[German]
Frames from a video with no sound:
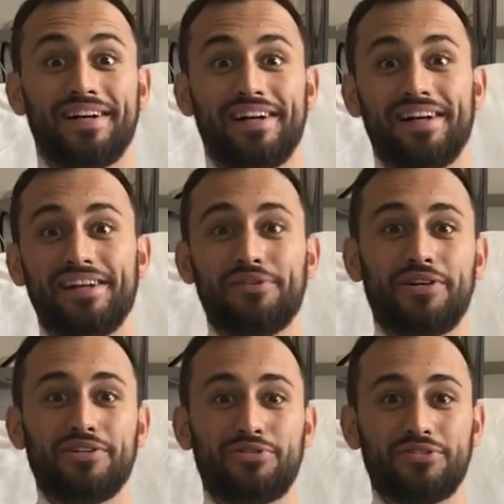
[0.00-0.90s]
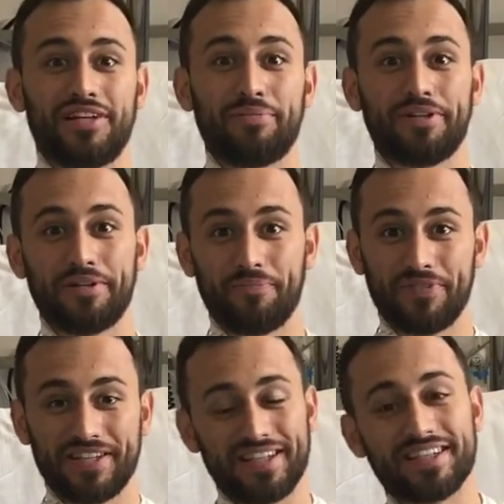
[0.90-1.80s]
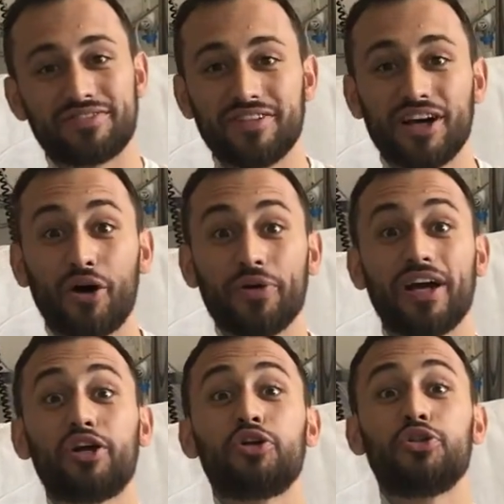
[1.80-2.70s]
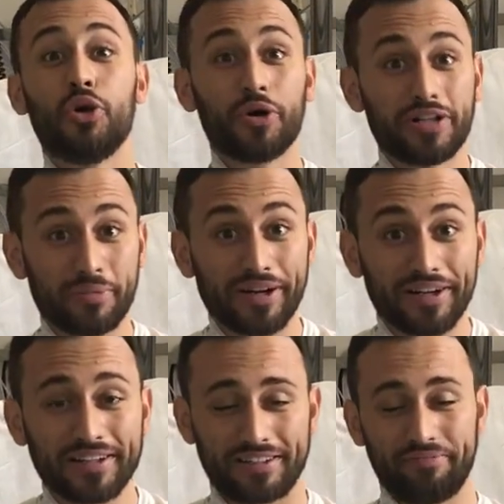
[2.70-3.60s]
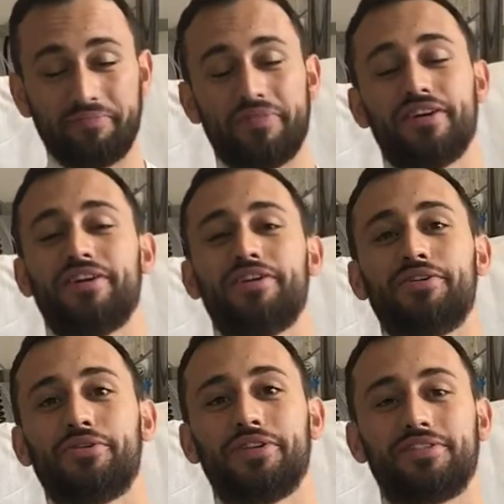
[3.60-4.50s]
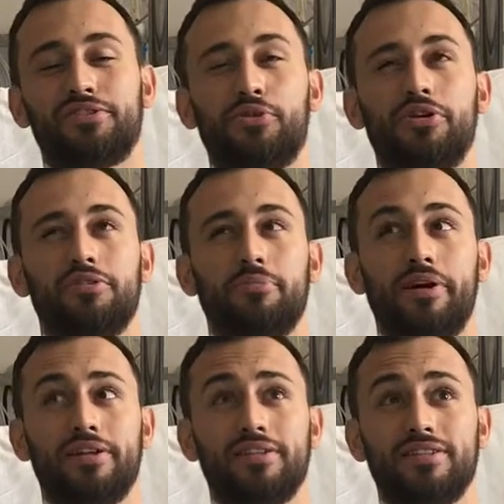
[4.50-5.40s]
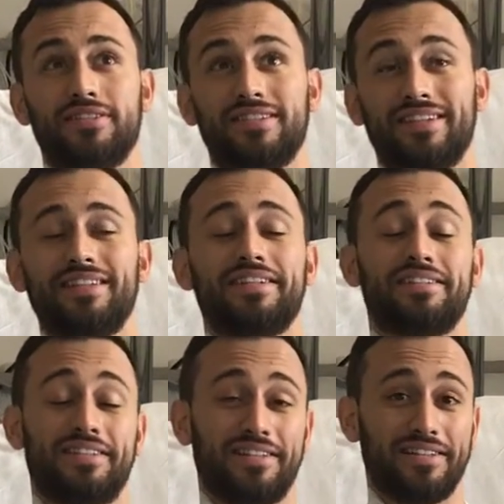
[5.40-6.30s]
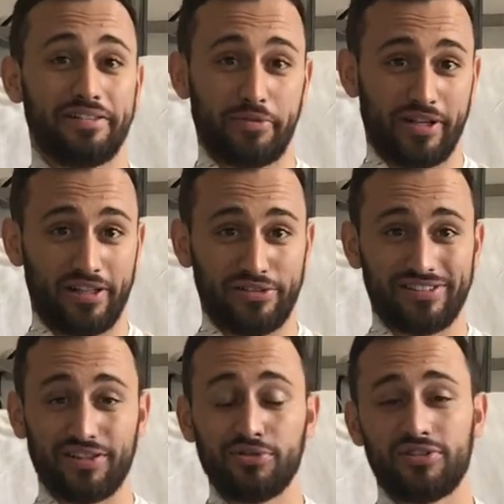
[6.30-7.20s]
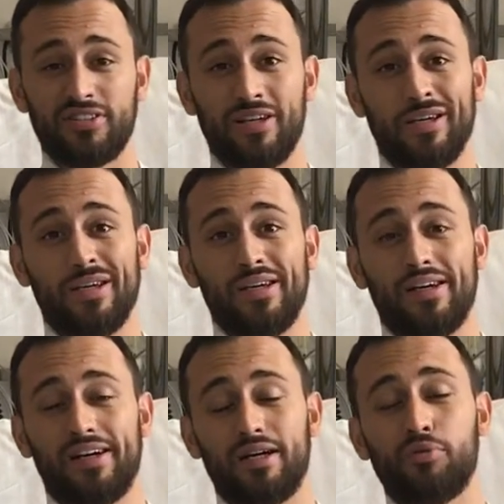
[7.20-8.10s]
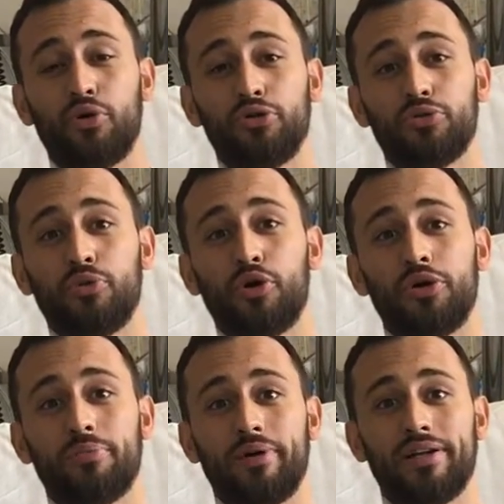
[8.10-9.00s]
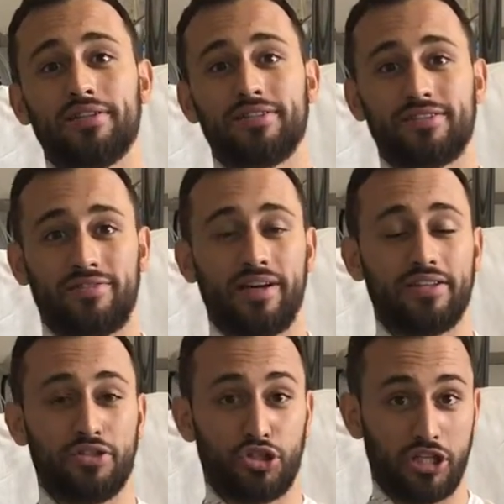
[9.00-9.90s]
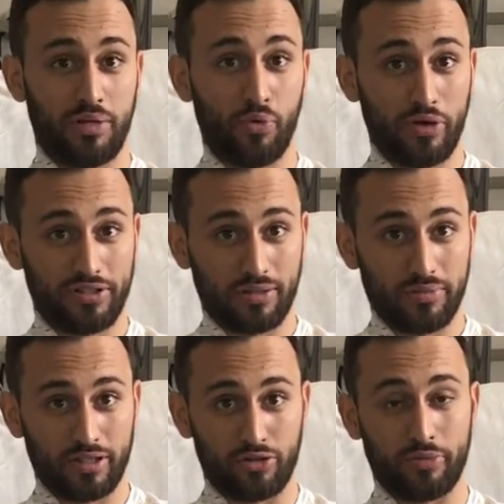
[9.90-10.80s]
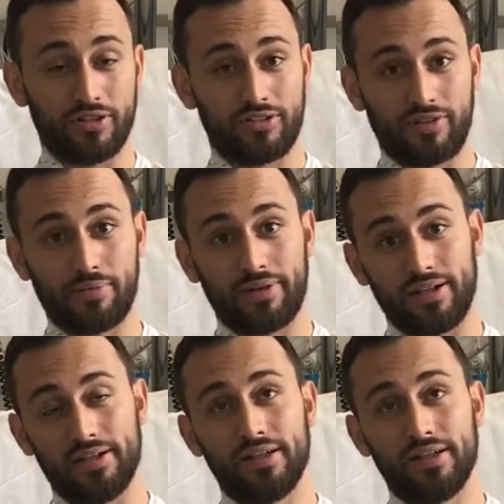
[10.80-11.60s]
Hallo, hallo zusammen, hier ist wieder euer Knochenmark und das ist heute mein dritter Tag im Krankenhaus. Habe heute Morgen meine zweite Chemo hinter mir, also meine zweimal.